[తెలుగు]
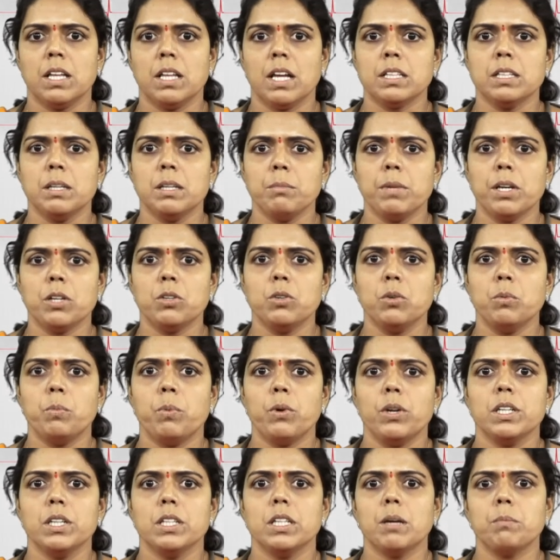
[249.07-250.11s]
రక్తం ఎక్కువ
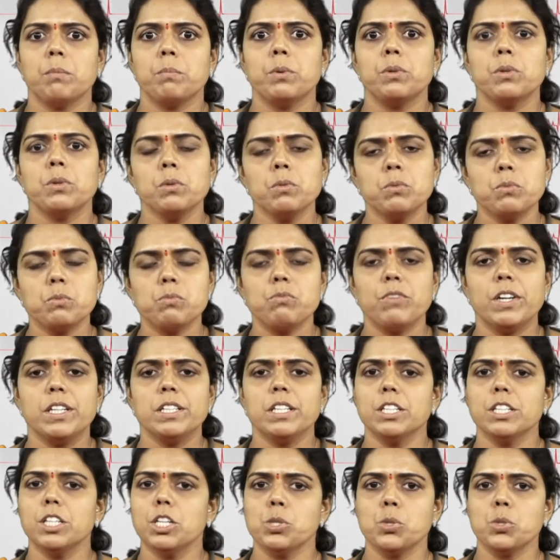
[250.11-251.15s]
పోయినప్పుడు
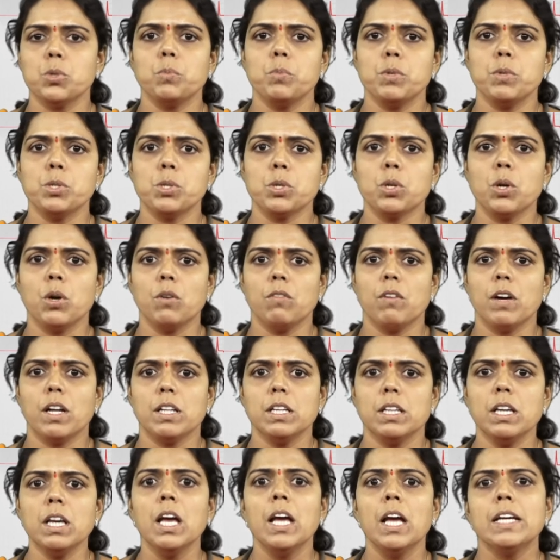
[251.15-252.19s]
వెంటనే
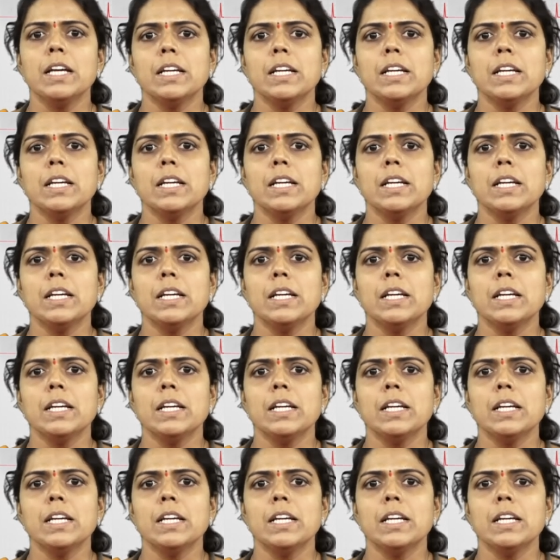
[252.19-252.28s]
చూపించుకోవాలి